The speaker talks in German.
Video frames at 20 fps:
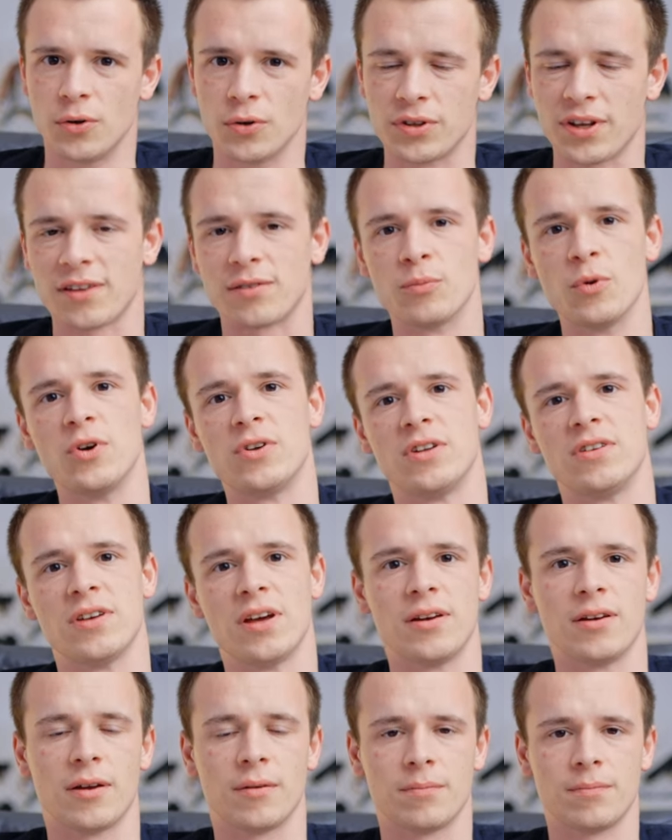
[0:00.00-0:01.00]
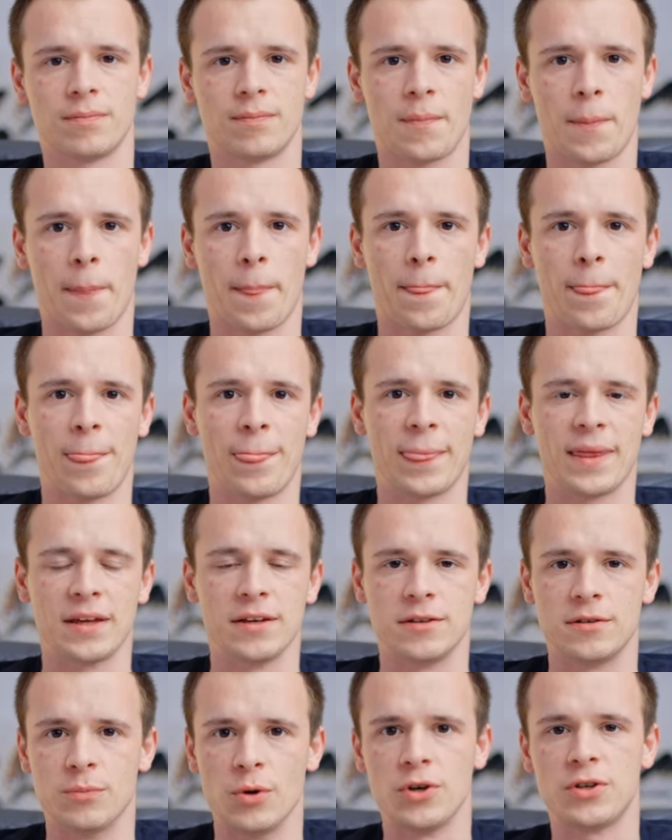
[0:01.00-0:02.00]
Und das möchte ich ändern.
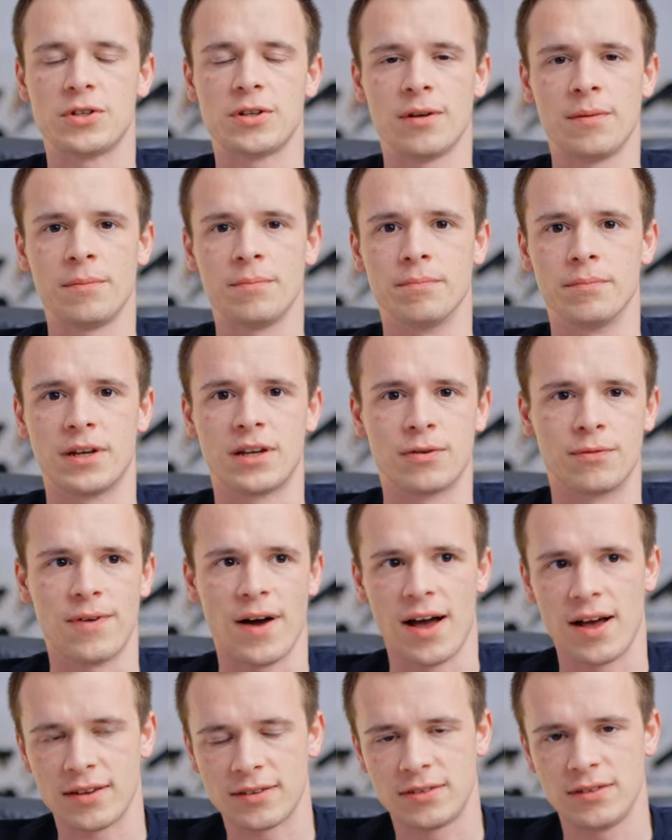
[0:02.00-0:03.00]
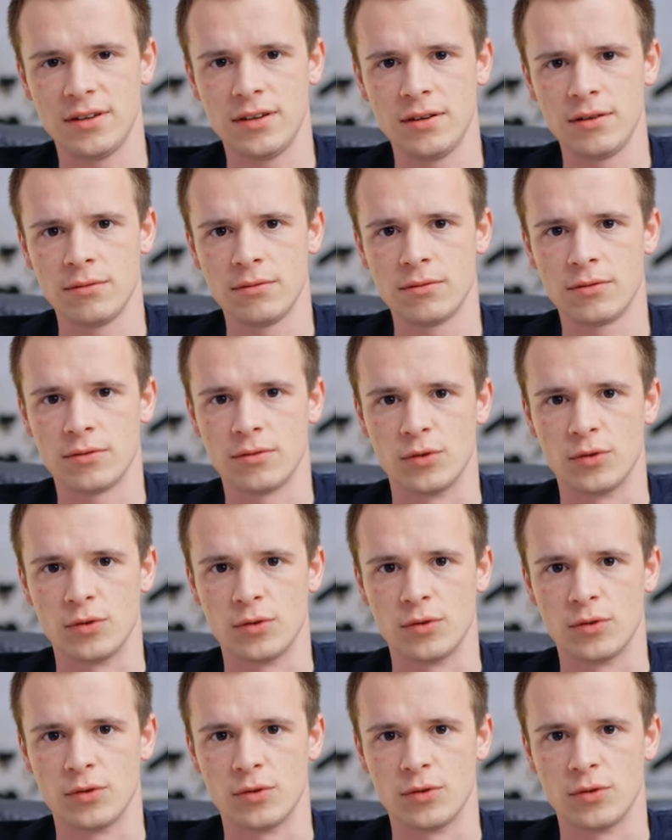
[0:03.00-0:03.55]
Ich möchte quasi